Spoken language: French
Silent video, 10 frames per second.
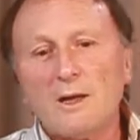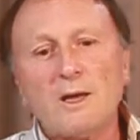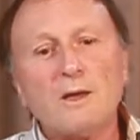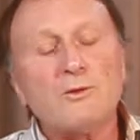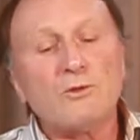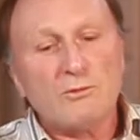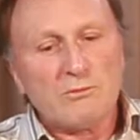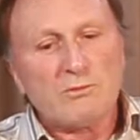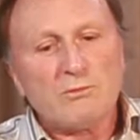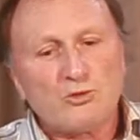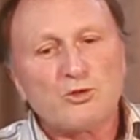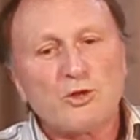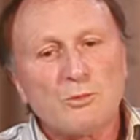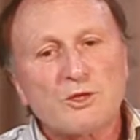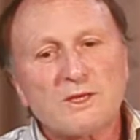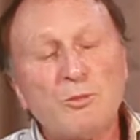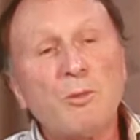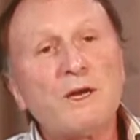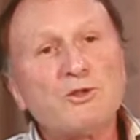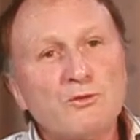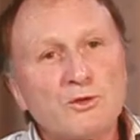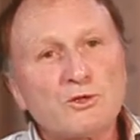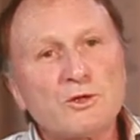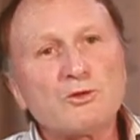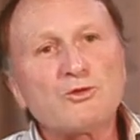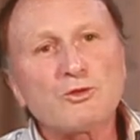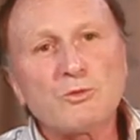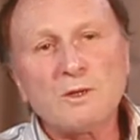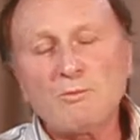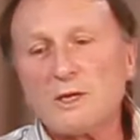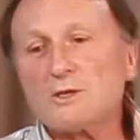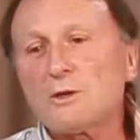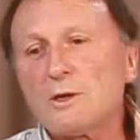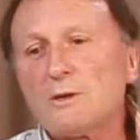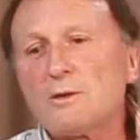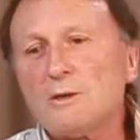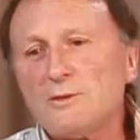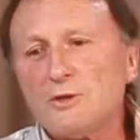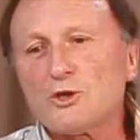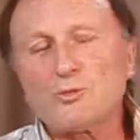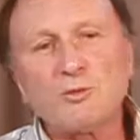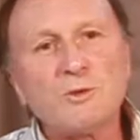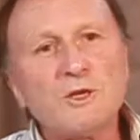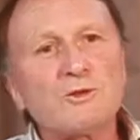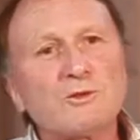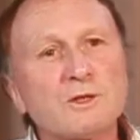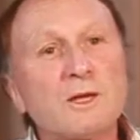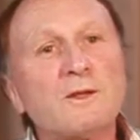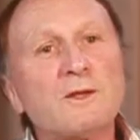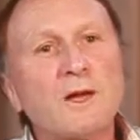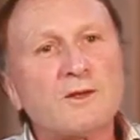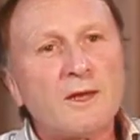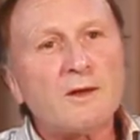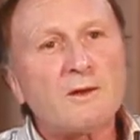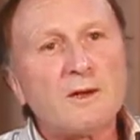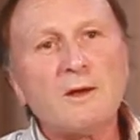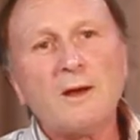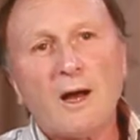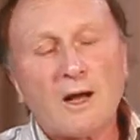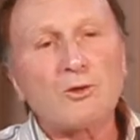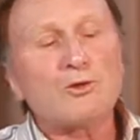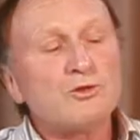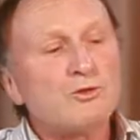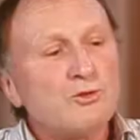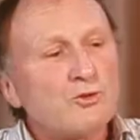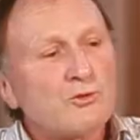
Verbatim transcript: Et justement, ça ne peut pas être subventionné aujourd'hui parce que euh, les finances publiques sont dans un état tel, à cause du